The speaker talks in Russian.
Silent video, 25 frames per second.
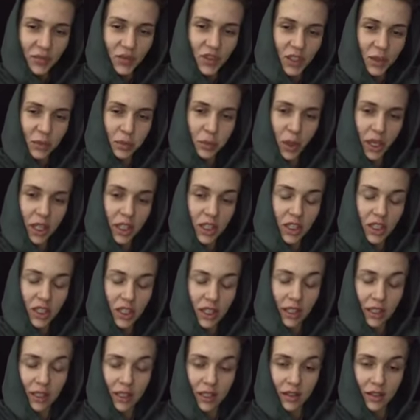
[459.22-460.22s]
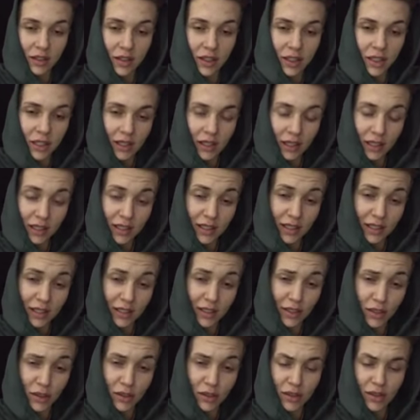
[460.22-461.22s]
Ты мальчик или девочка? Так ну,
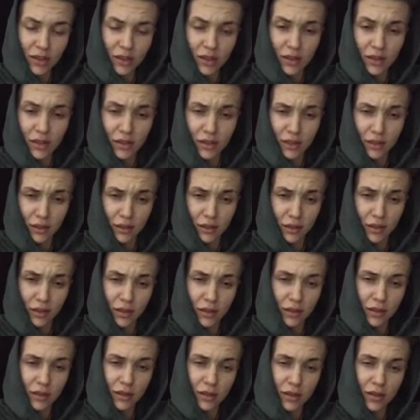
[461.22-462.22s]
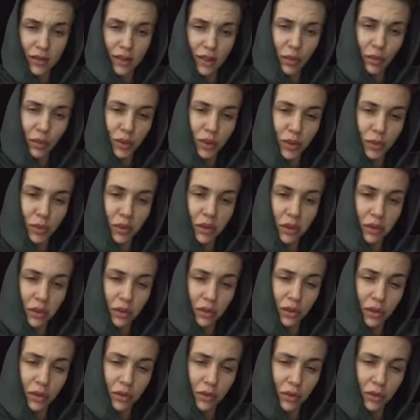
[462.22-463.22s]
что ты здесь делаешь-то, если ты не понимаешь,
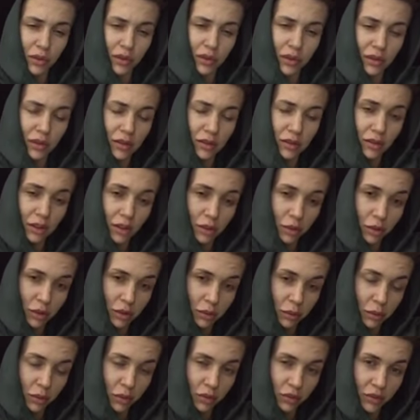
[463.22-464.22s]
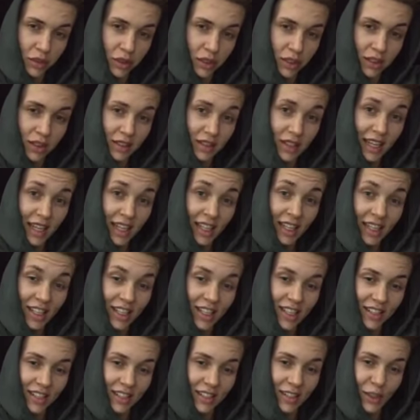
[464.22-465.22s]
у кого ты сидишь в прямом эфире?
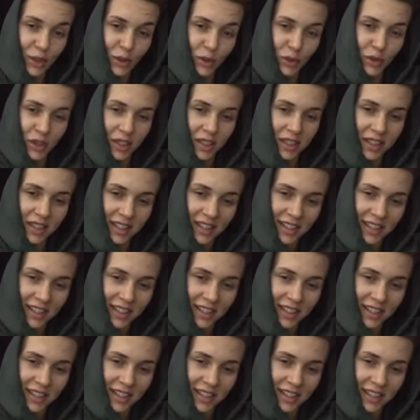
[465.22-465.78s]
Нахер отсюда!